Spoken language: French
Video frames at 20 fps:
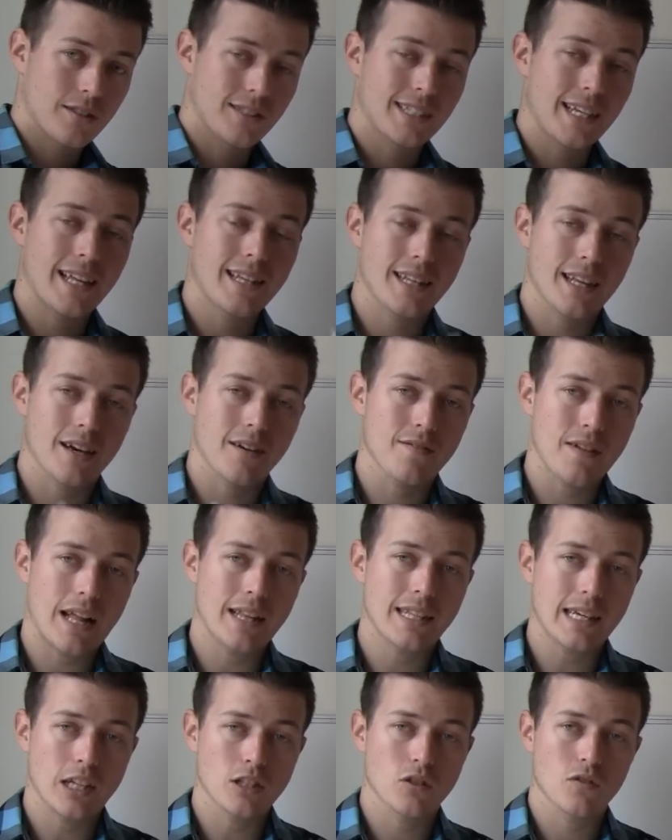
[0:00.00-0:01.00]

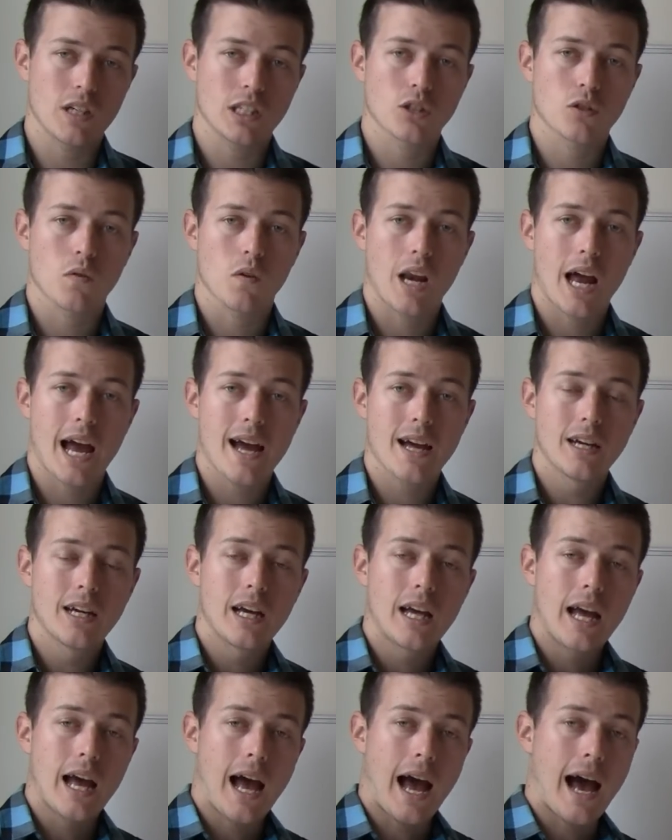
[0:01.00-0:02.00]
intervalles cardiovasculaires
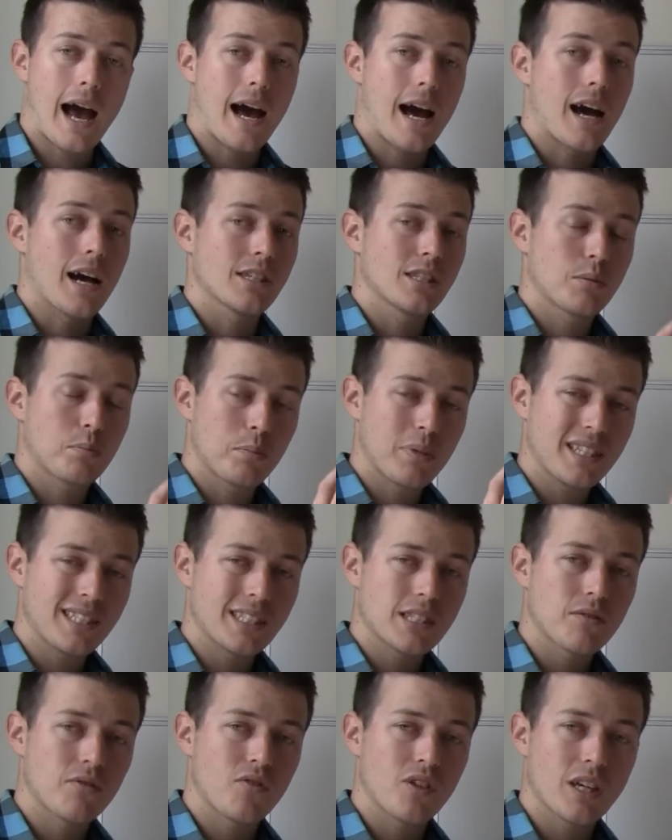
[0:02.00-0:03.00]
en
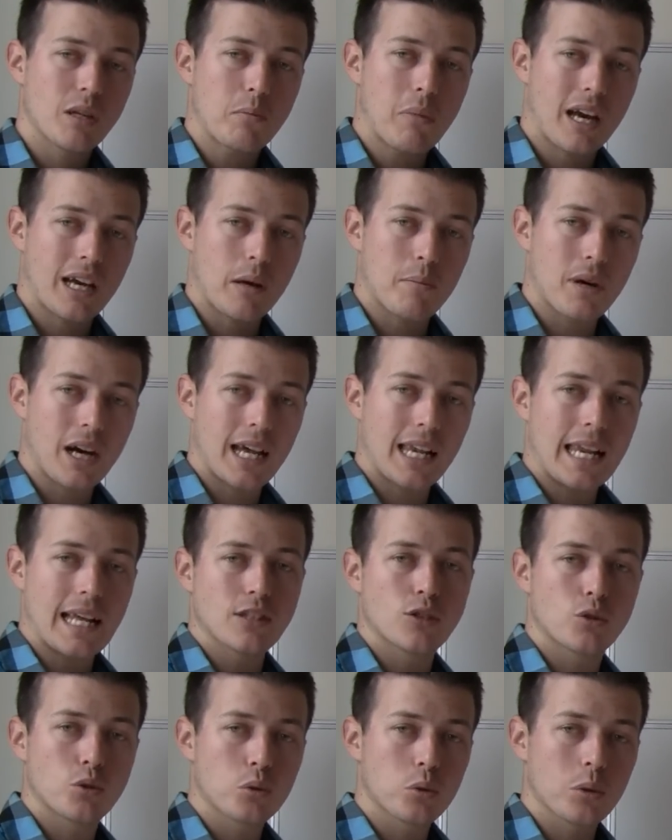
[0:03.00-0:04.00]
spécifique par rapport à la
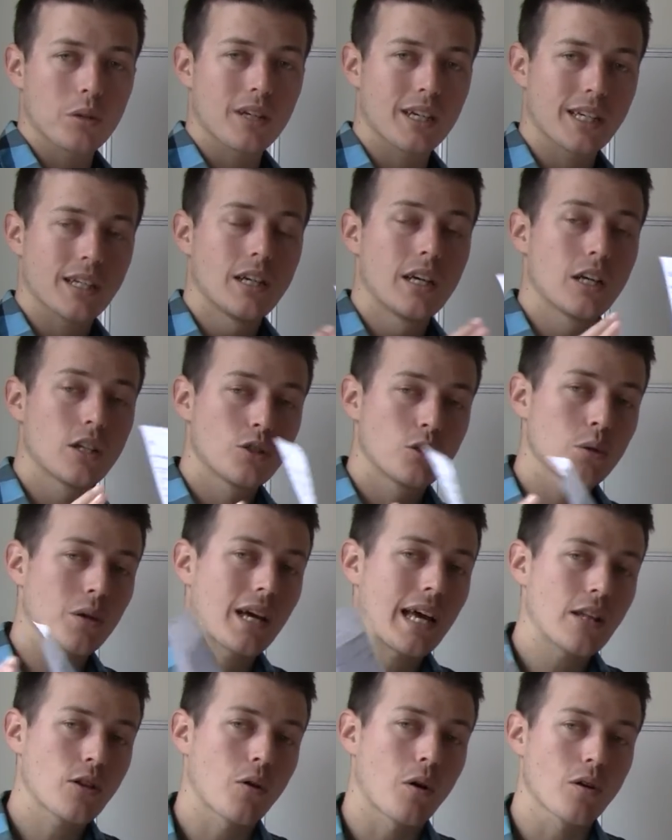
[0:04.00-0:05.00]
durée
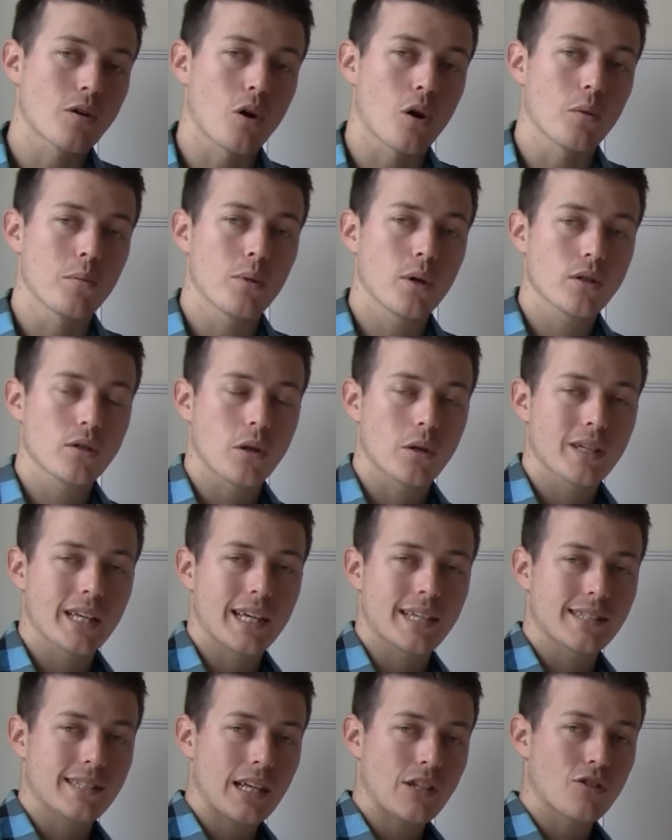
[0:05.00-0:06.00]
durant ton combat, donc
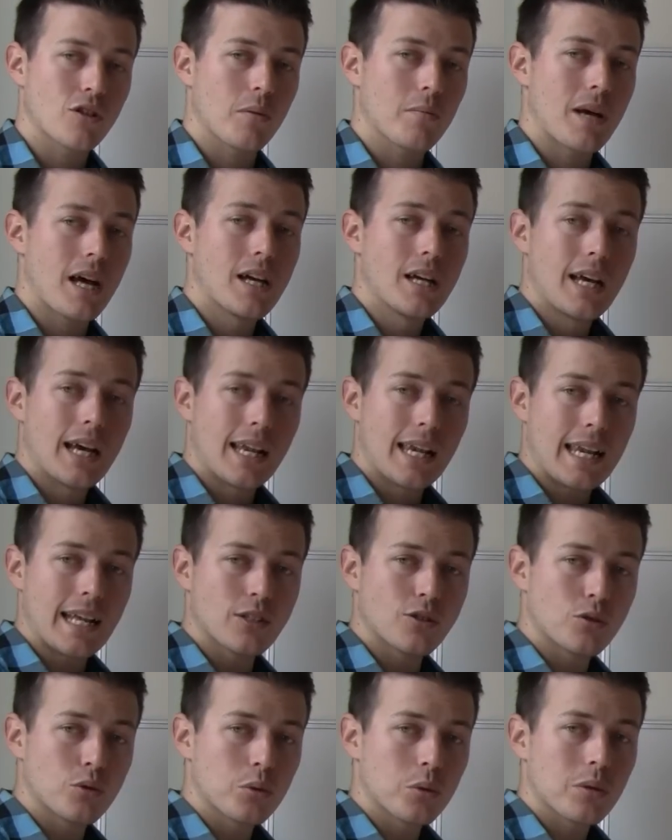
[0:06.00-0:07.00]
exactement la
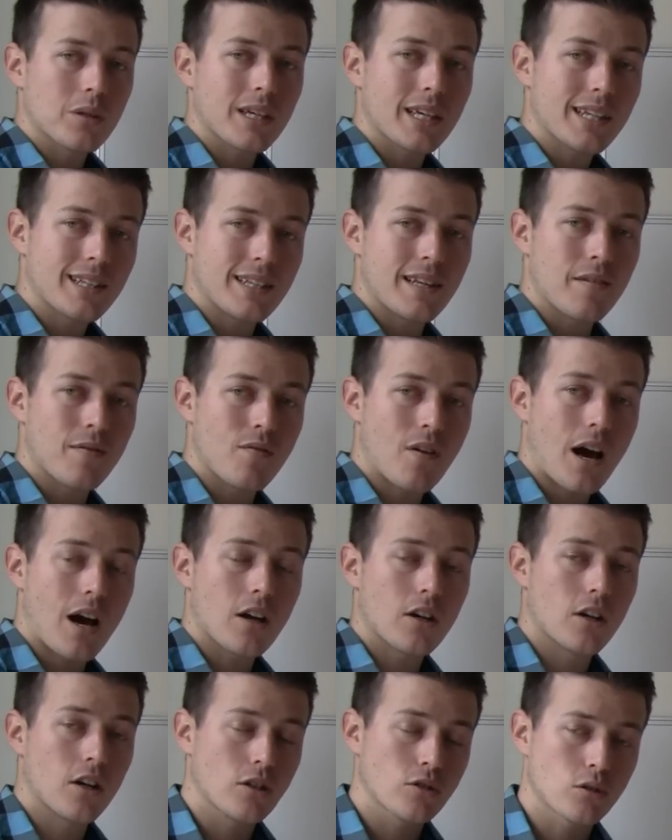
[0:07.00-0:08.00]
durée d'effort
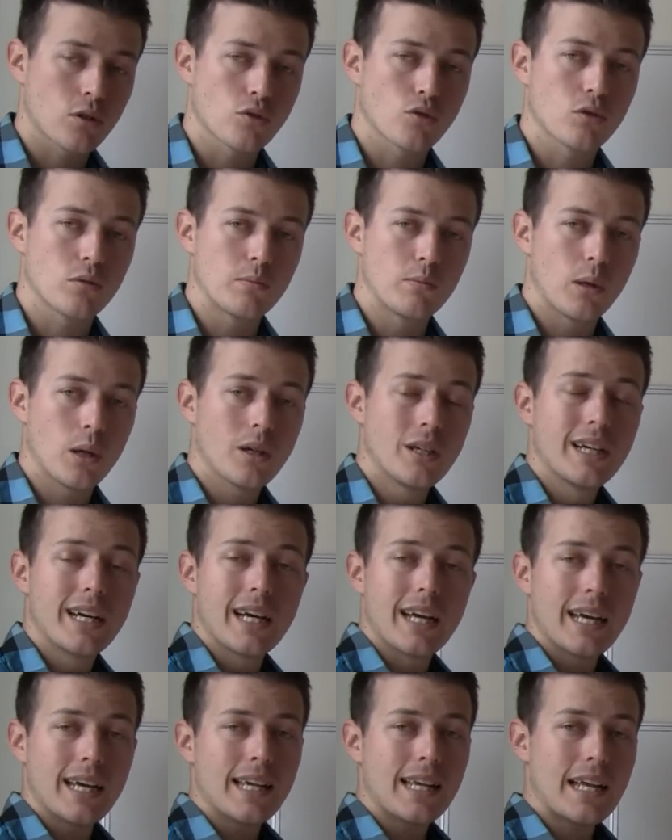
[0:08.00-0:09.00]
lorsque tu te bats
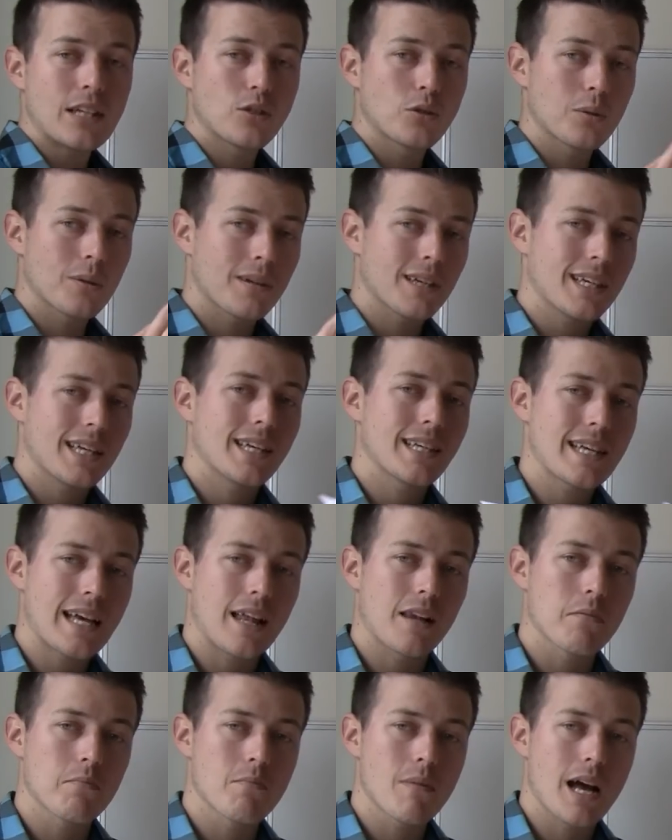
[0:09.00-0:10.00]
et la durée
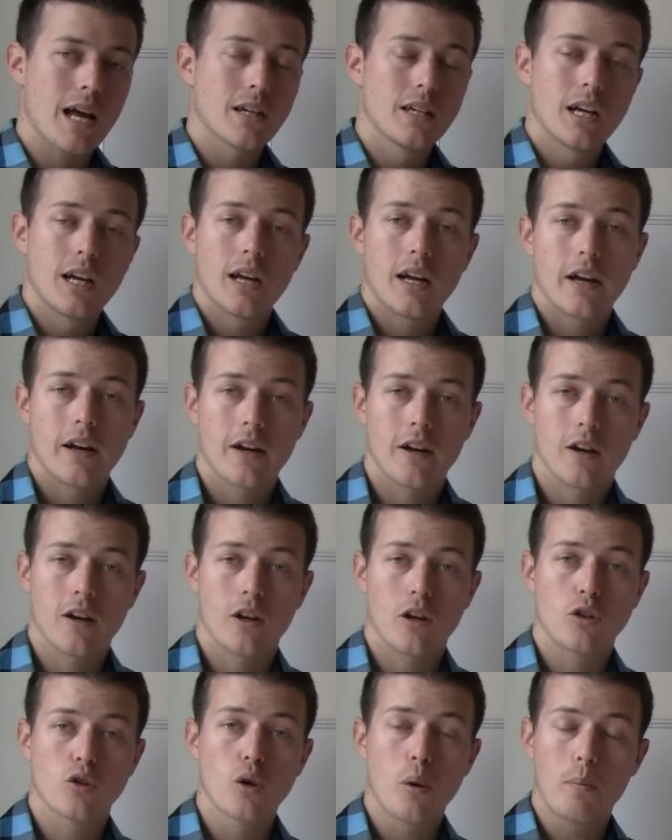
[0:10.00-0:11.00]
également
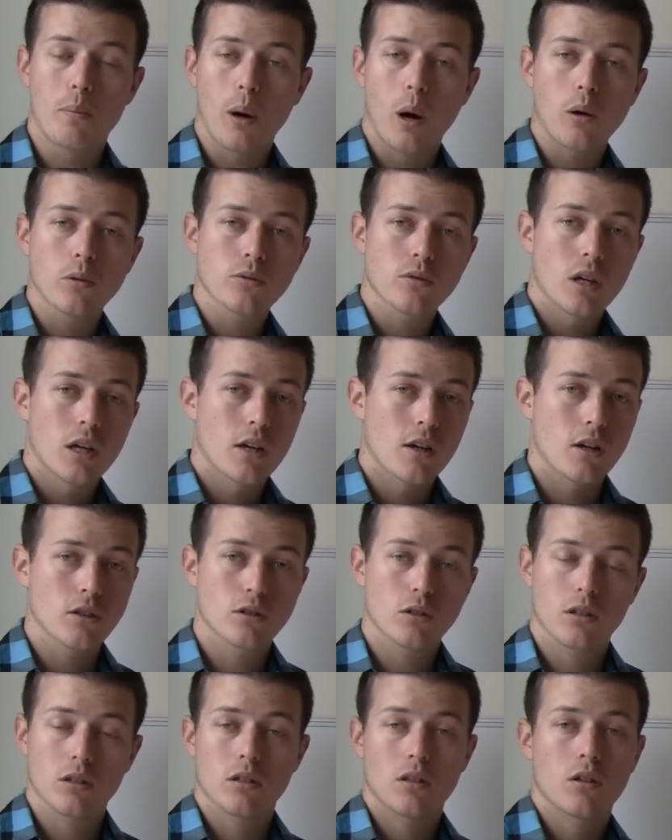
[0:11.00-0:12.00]
de pause
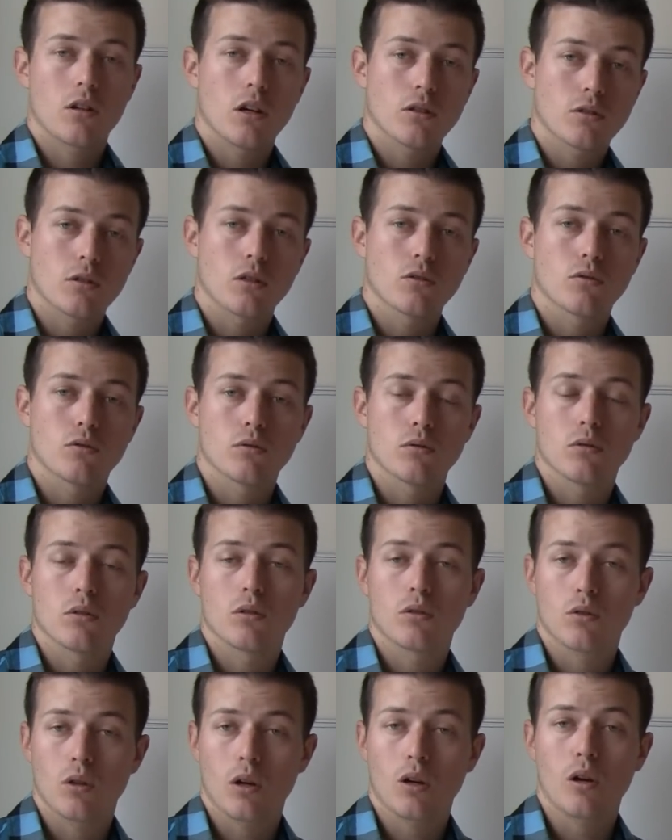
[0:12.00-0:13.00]
lorsque, tu
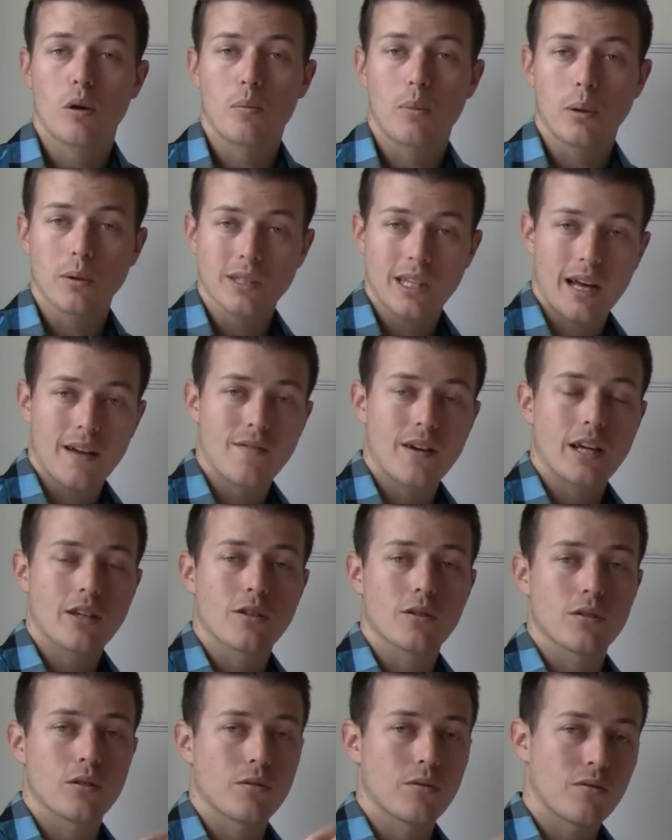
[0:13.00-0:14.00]
te reposes avant
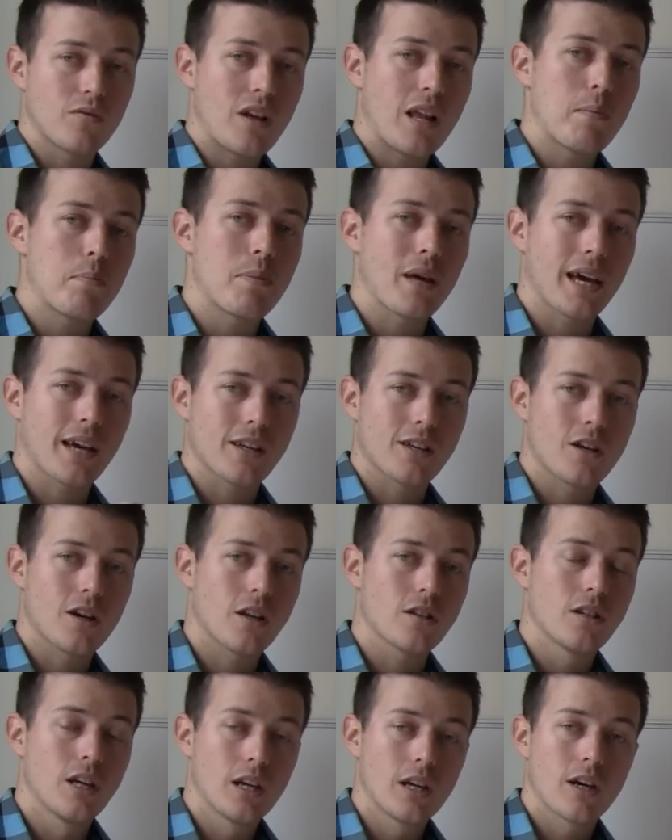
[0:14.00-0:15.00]
qu'une nouvelle
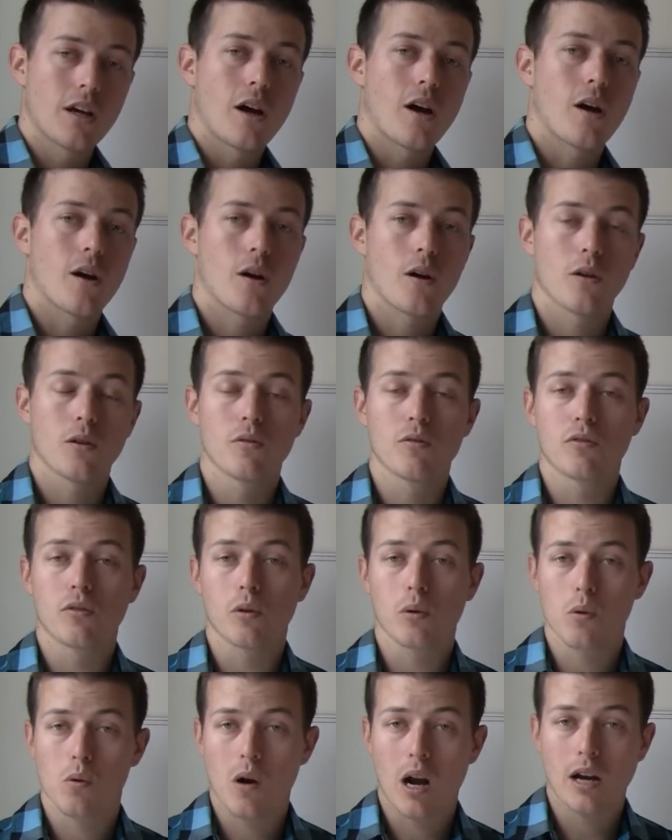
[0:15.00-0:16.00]
période, un nouveau
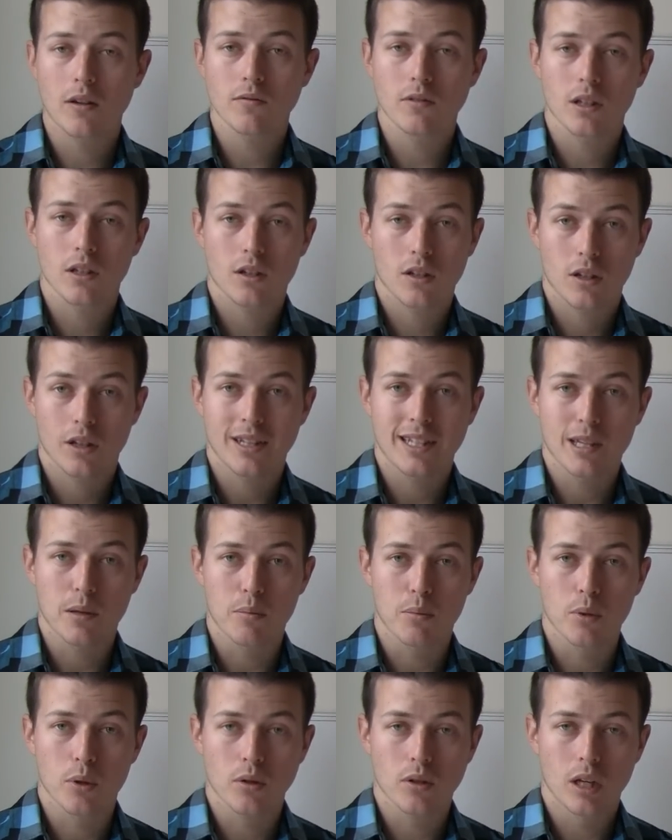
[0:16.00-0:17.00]
round
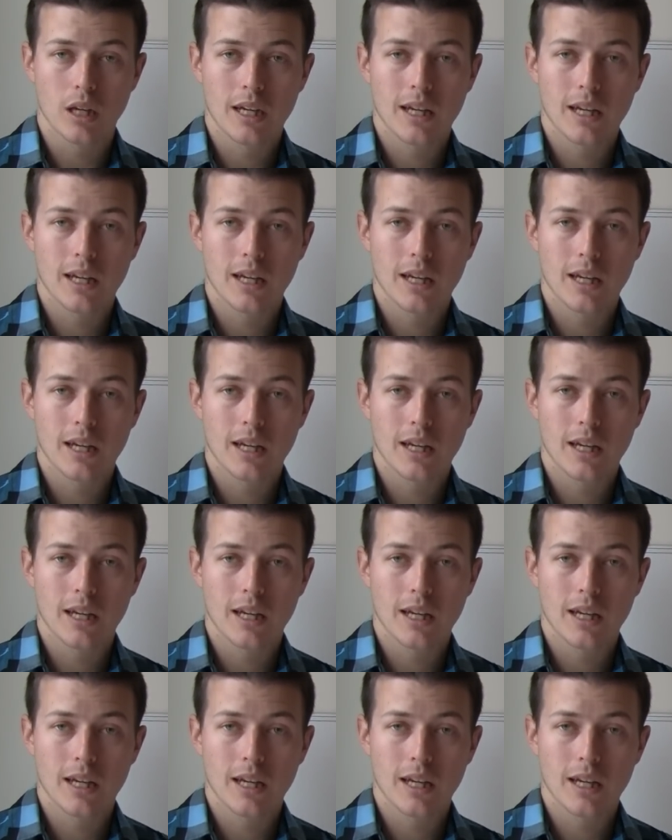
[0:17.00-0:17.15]
débute.